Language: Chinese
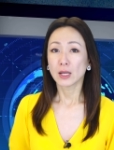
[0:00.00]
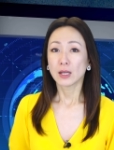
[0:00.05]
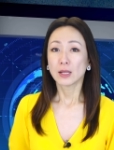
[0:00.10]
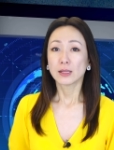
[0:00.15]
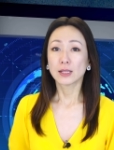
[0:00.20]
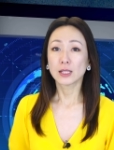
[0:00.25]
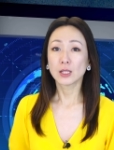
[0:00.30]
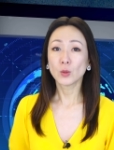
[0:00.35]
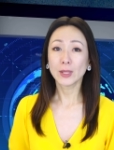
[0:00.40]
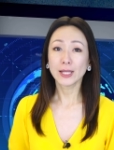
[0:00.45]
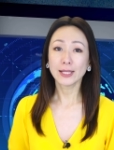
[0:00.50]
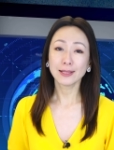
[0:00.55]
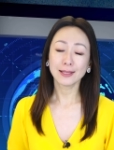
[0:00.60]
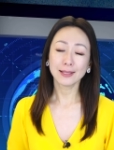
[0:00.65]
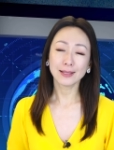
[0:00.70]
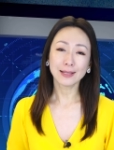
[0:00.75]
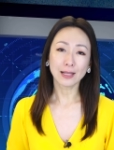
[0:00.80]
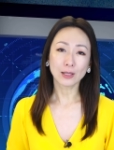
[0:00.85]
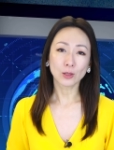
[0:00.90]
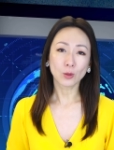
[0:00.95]
极为凄
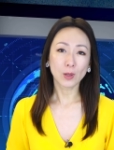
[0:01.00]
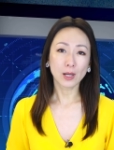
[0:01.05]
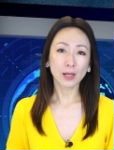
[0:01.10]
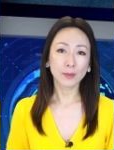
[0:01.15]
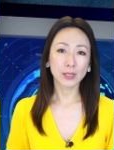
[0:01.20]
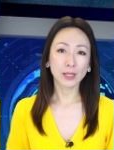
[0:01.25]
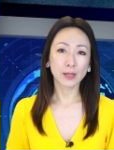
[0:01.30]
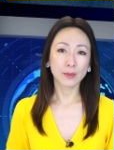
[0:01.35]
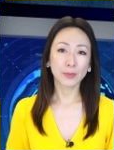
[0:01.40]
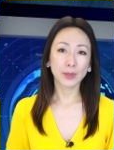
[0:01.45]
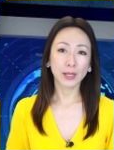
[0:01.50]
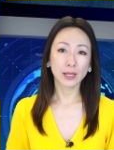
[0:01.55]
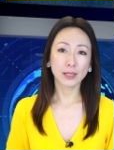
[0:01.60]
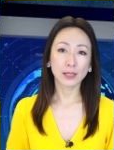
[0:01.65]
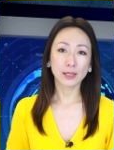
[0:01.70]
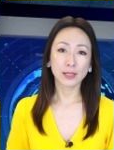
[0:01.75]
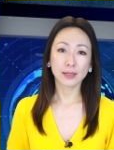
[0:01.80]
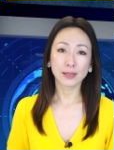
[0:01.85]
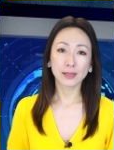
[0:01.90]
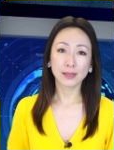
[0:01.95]
惨的画面被一
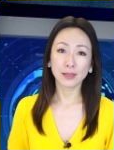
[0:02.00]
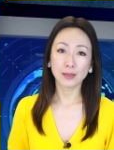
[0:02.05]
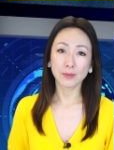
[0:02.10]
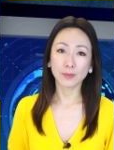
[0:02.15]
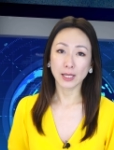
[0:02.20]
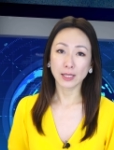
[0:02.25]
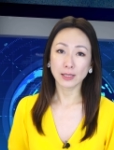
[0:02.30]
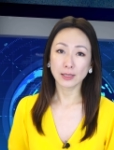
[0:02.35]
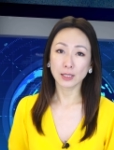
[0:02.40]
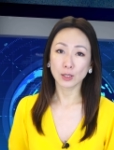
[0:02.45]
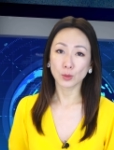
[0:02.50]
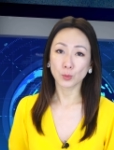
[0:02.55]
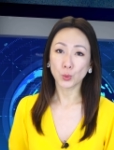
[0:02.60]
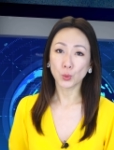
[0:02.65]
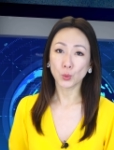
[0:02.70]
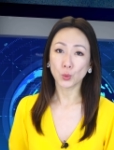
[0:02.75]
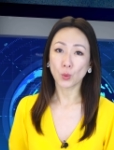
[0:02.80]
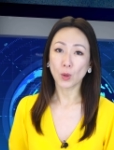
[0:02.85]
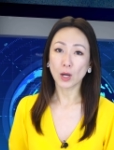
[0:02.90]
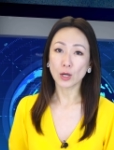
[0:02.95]
个自媒体
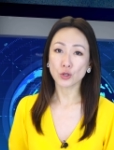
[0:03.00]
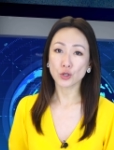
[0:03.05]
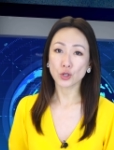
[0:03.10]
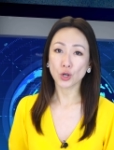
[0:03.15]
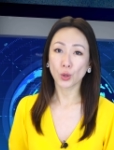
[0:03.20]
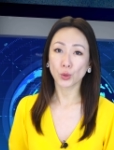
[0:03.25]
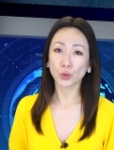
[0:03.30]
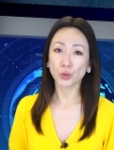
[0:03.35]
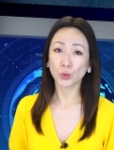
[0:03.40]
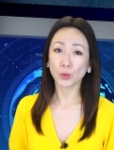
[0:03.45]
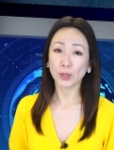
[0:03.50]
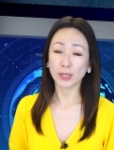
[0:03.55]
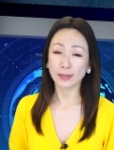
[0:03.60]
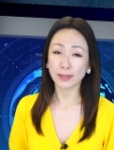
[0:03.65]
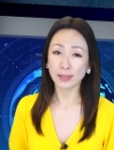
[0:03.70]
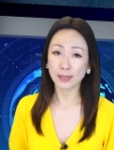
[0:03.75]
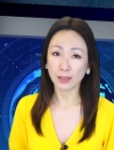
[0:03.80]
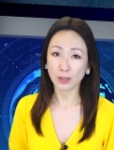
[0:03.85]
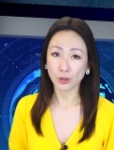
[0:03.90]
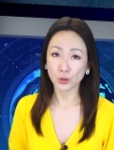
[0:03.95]
曝光之后，就引
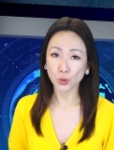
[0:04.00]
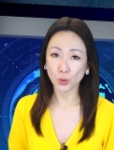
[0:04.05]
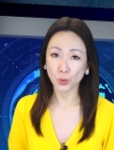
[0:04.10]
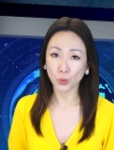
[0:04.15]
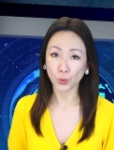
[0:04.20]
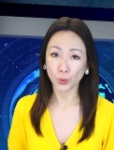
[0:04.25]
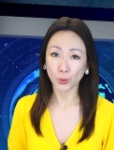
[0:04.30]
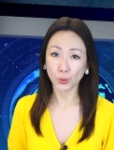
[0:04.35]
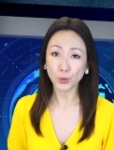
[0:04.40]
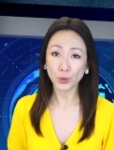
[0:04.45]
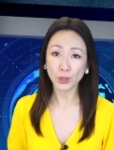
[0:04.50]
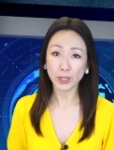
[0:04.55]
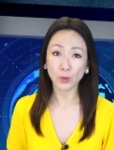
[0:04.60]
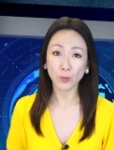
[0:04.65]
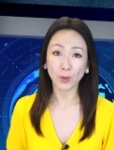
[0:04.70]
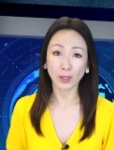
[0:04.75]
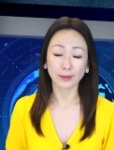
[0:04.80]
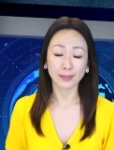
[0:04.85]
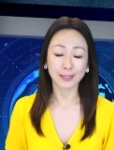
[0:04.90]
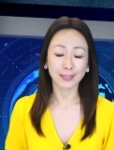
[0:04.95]
起了中国互联
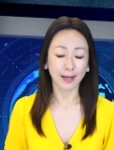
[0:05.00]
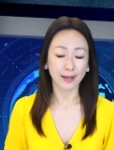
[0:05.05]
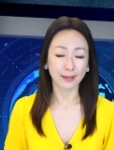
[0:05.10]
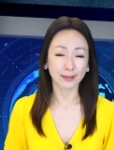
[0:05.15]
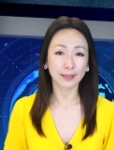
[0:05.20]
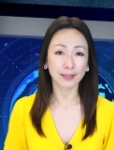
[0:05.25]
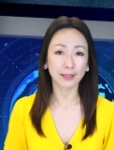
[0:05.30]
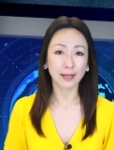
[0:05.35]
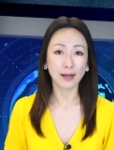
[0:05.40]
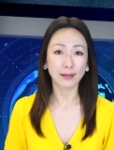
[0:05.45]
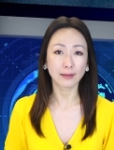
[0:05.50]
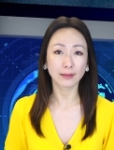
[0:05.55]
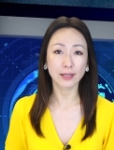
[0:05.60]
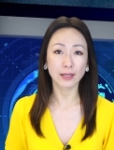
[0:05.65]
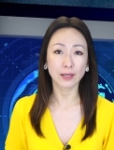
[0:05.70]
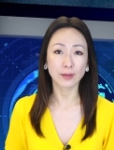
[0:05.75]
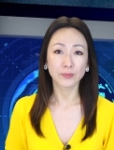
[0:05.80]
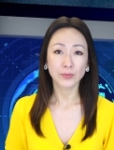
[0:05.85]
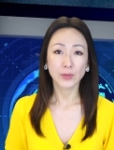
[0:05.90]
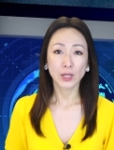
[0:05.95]
网的强烈抗
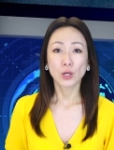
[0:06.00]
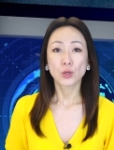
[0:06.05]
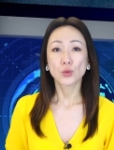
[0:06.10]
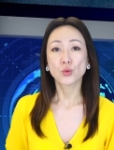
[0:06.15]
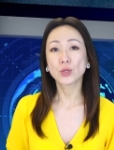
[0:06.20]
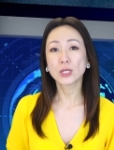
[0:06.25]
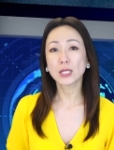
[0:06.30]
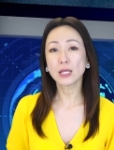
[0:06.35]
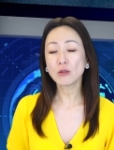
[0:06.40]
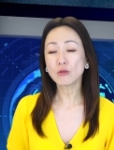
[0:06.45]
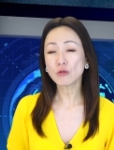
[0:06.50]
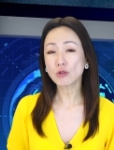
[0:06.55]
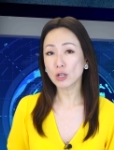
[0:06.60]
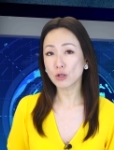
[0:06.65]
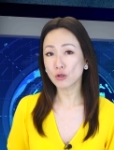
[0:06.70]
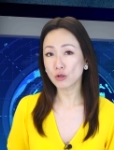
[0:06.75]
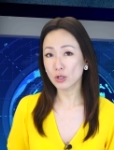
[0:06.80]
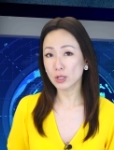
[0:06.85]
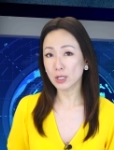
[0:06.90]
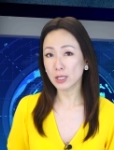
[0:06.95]
裂。如今，这一
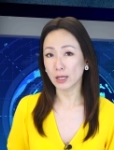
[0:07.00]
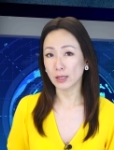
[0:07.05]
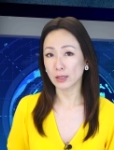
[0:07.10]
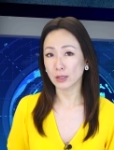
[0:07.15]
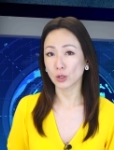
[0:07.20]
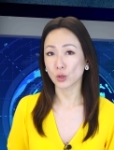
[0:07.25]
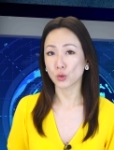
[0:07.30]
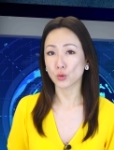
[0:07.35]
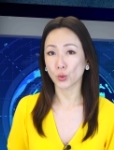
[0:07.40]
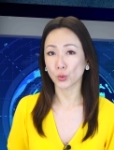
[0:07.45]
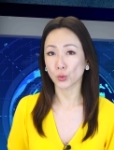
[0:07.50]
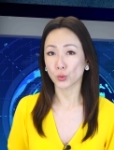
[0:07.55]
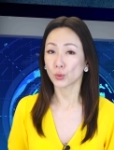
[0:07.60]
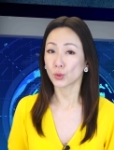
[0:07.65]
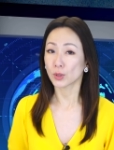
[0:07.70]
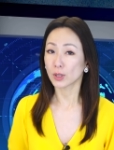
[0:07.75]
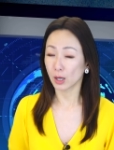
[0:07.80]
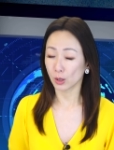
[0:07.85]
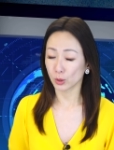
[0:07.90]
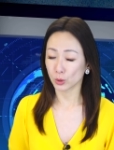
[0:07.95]
事件也终于
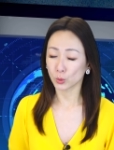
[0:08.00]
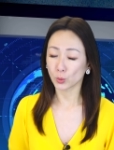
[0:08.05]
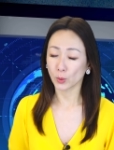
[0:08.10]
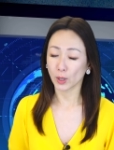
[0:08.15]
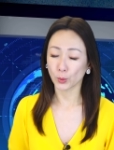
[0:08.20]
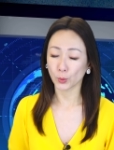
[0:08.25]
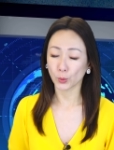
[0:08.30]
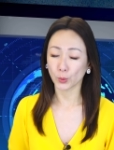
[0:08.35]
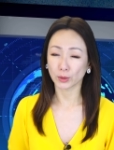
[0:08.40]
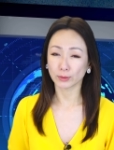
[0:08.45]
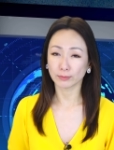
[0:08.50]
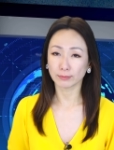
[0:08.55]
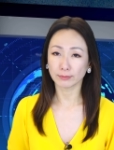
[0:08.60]
告一段落。